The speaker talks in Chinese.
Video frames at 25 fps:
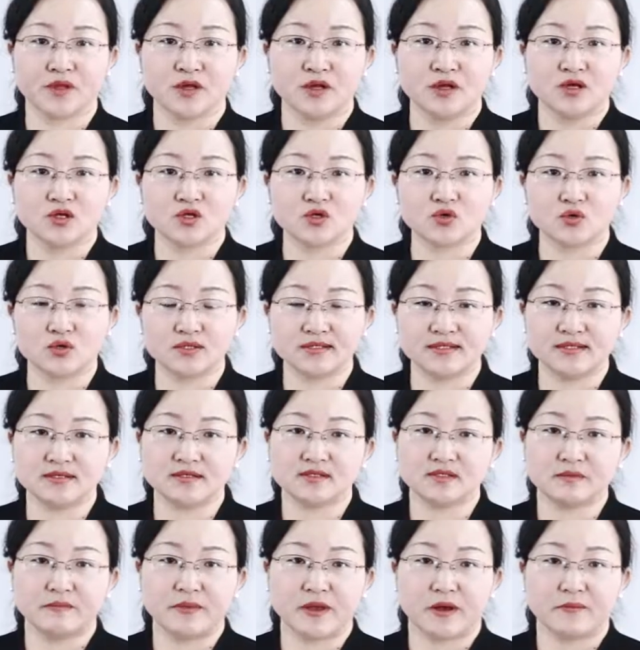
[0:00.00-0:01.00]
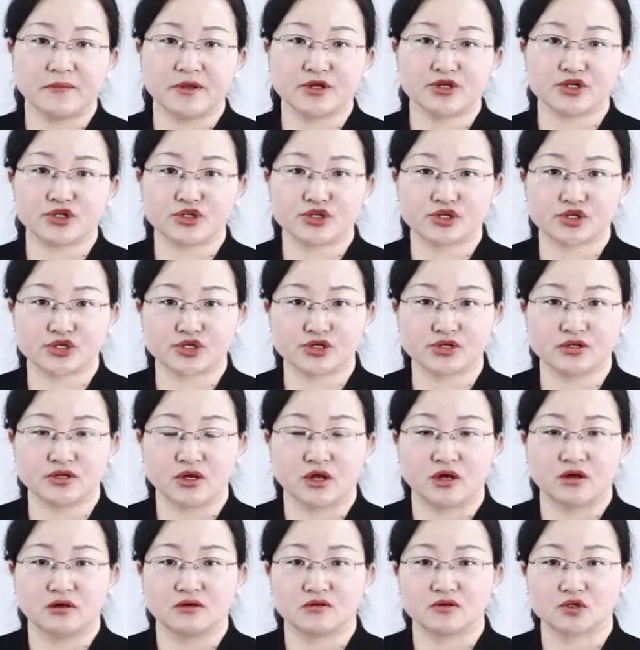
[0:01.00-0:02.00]
如果镜子表面是湿
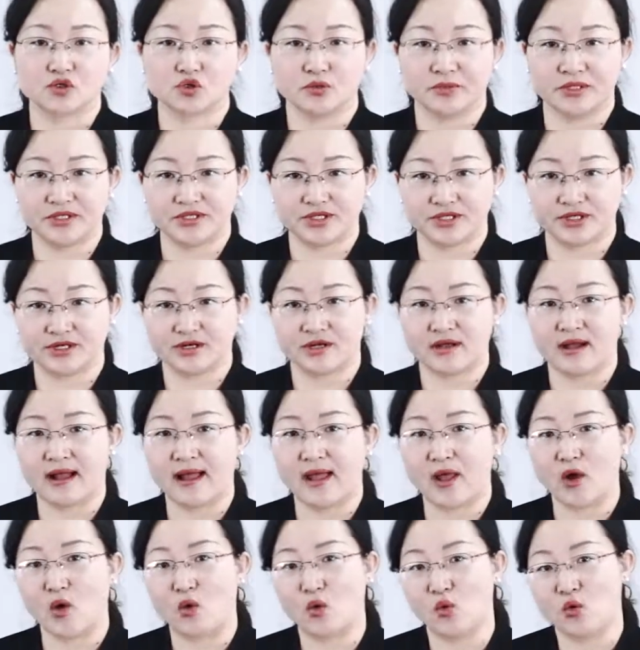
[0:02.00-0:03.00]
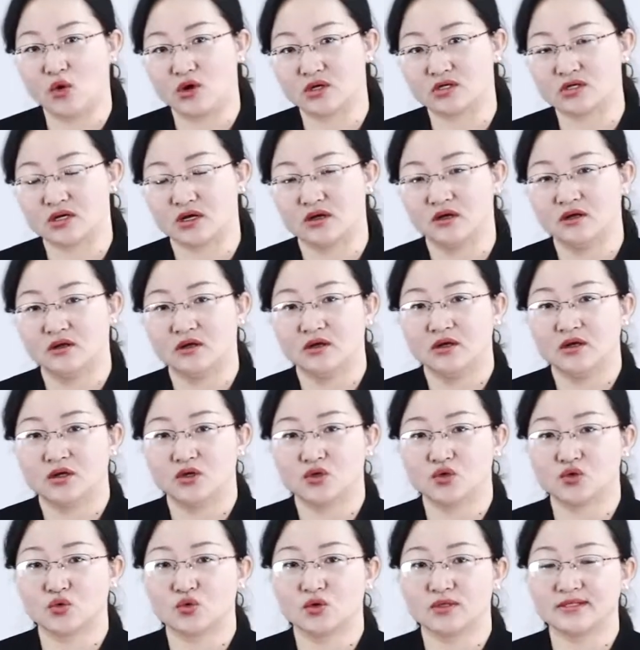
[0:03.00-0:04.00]
的，说明这个人还活着；
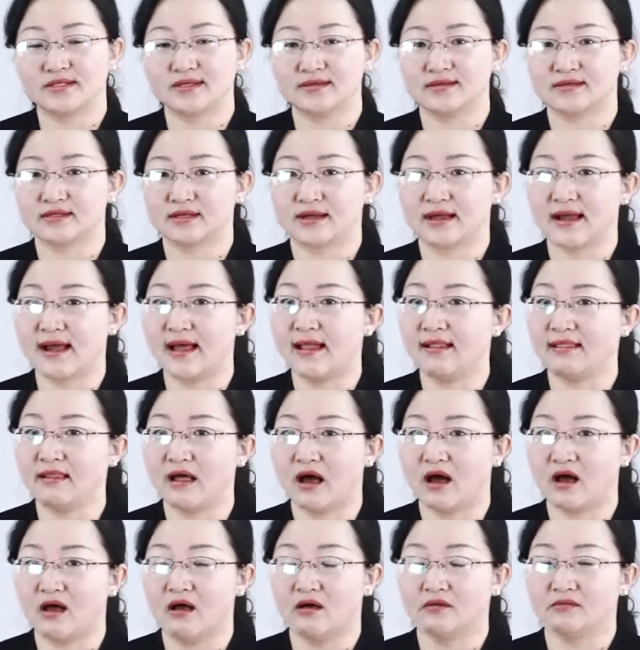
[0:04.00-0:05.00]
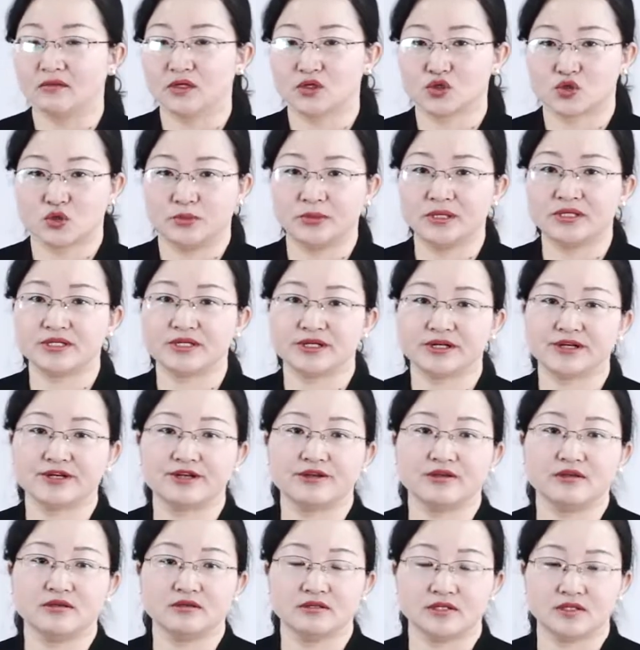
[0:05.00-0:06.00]
如果镜子干了，那说明这个
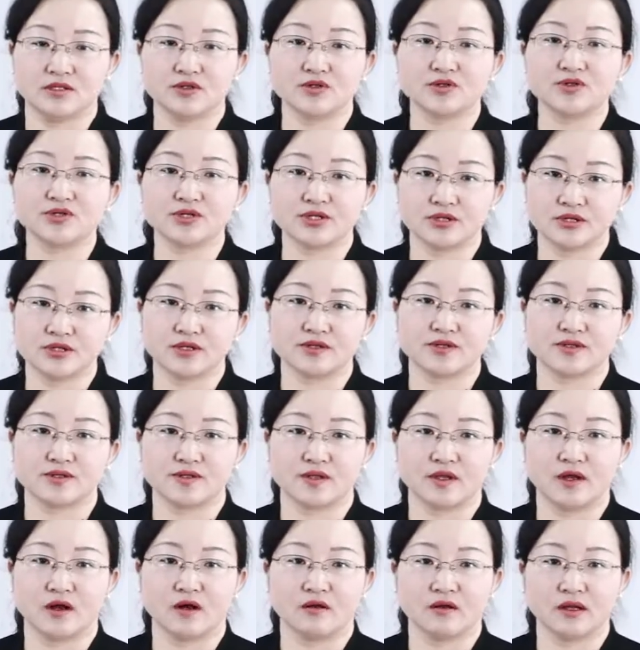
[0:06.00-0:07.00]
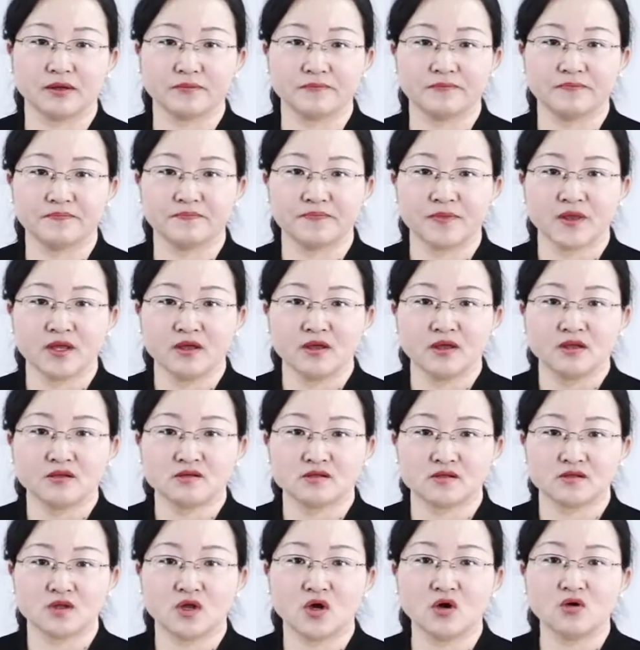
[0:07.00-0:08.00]
人已经真的死掉了。
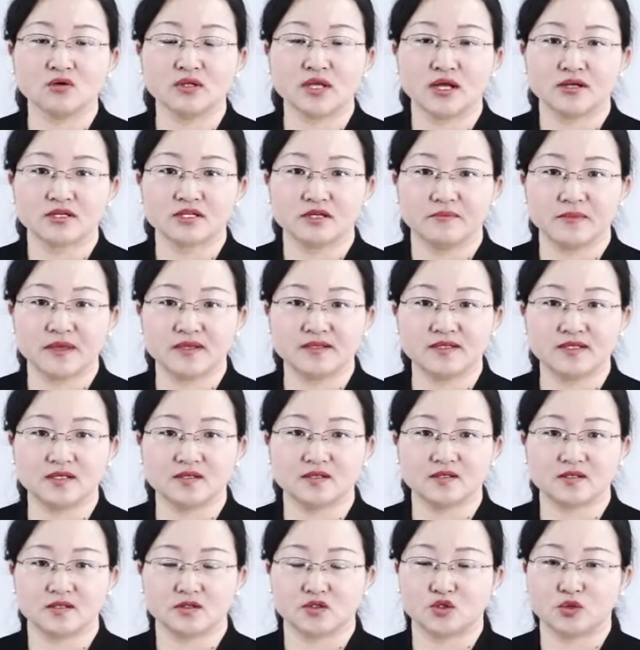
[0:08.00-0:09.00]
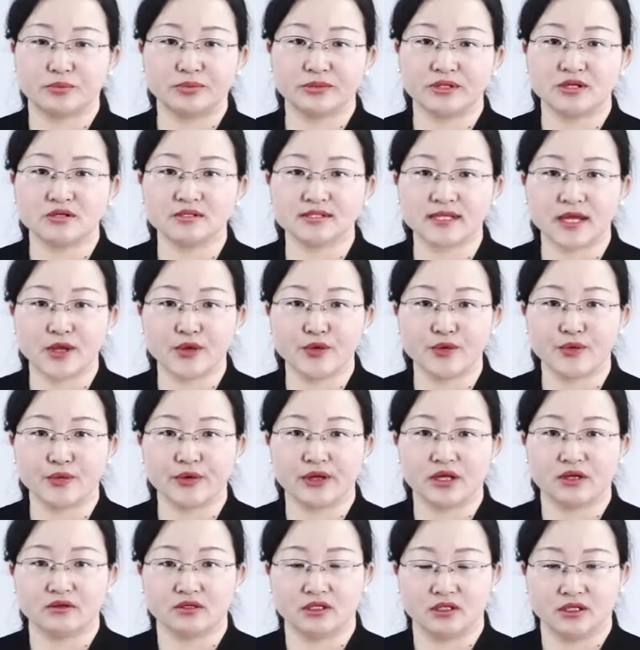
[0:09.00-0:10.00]
此后呢，这面镜子就不能再用
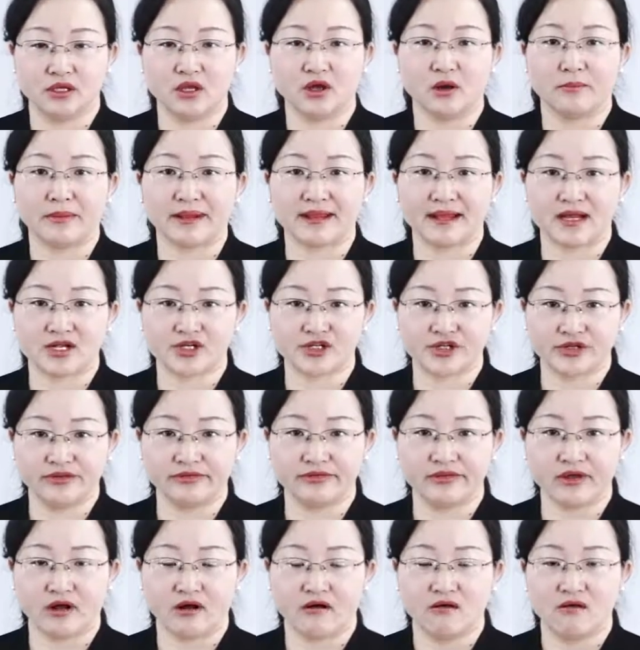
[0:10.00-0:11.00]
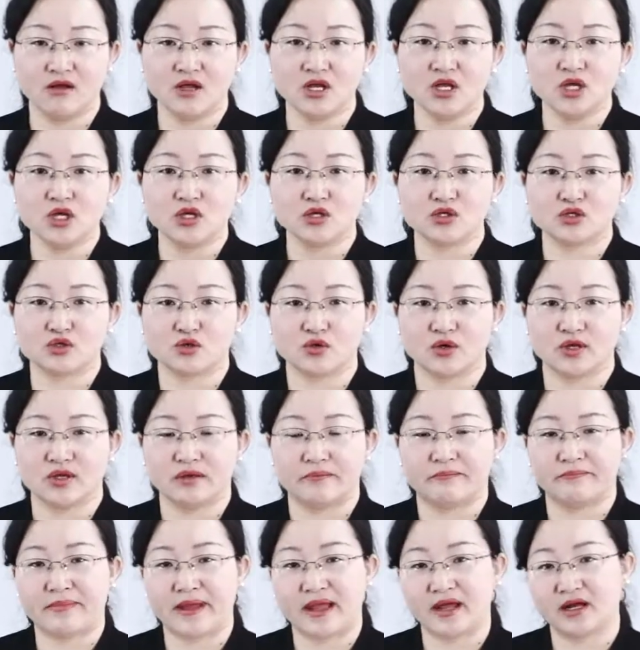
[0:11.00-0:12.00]
了，一定要把它扔掉。所以
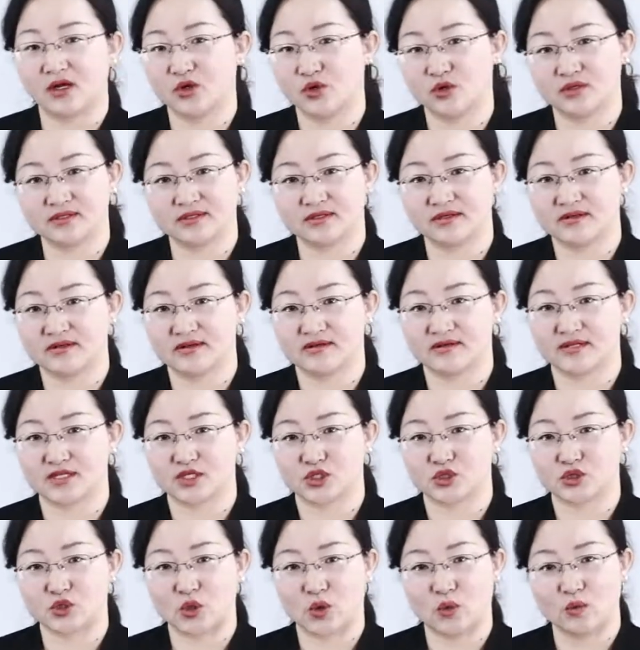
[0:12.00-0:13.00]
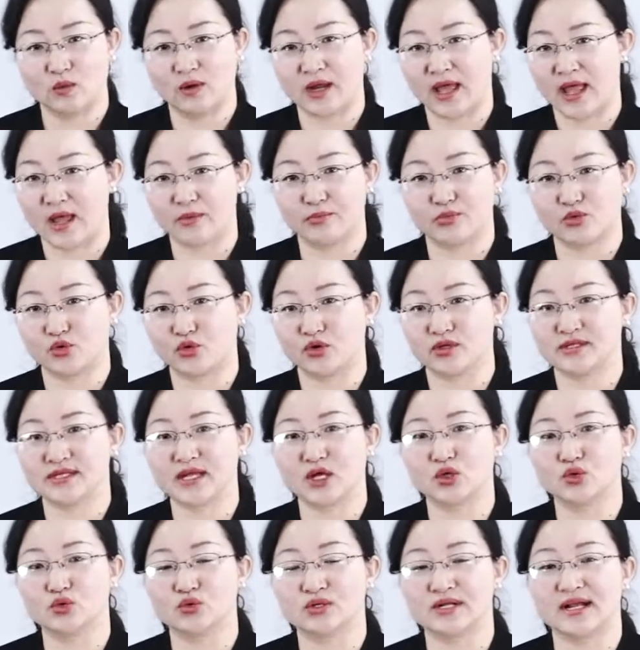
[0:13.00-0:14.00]
白俄罗斯人是从来不会在
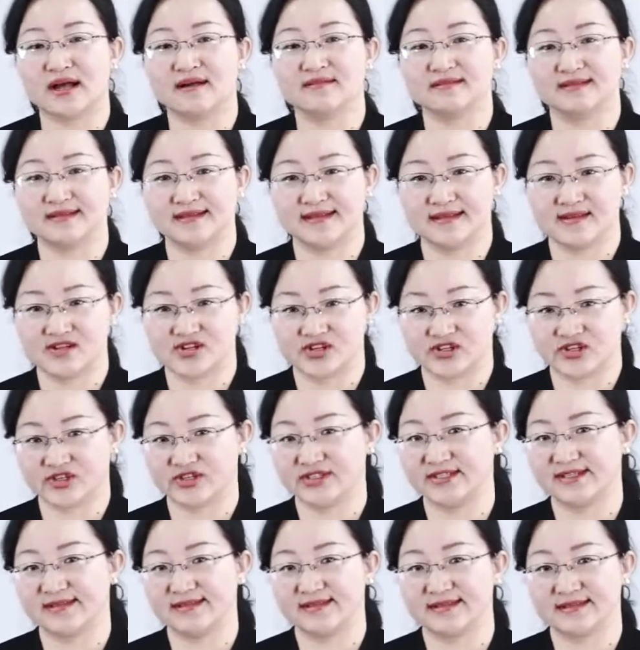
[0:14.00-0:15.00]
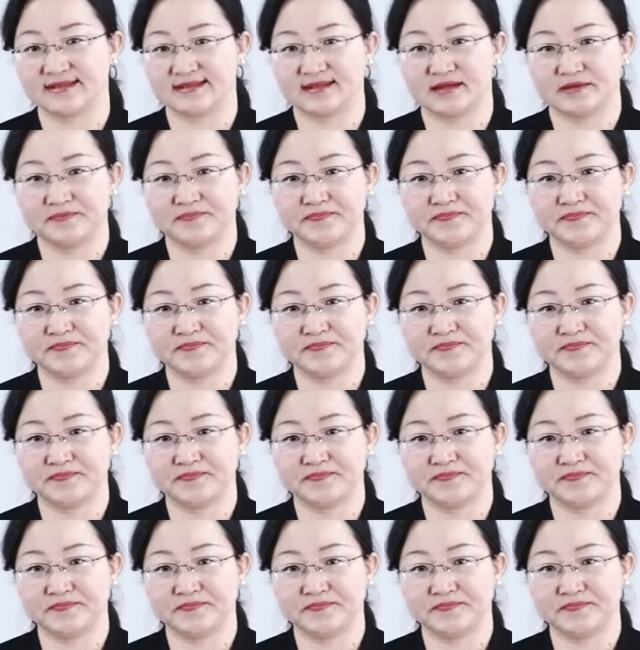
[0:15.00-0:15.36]
路上捡拾镜子的。